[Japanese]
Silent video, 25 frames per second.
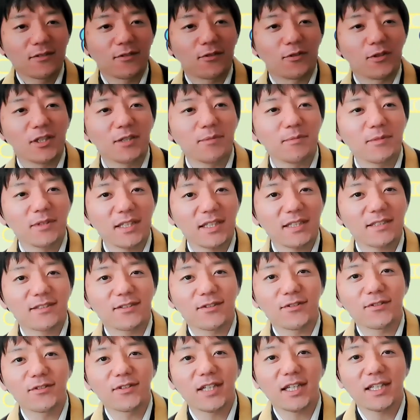これもね、
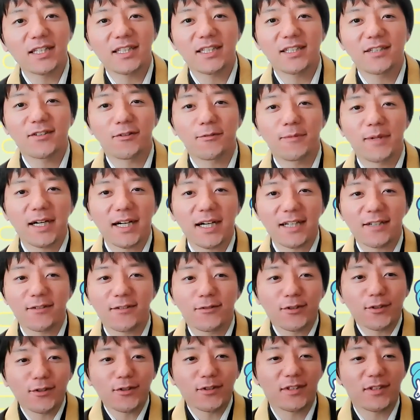そんなに細かい
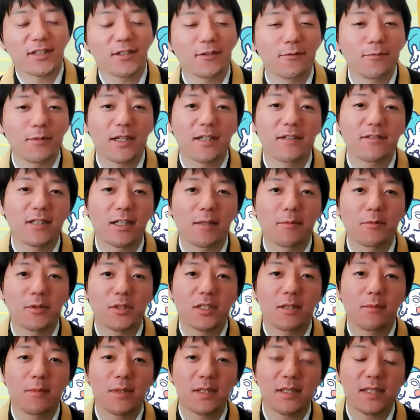ことって思われるかも
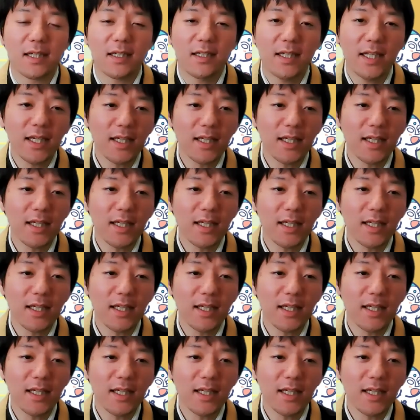しれませんが、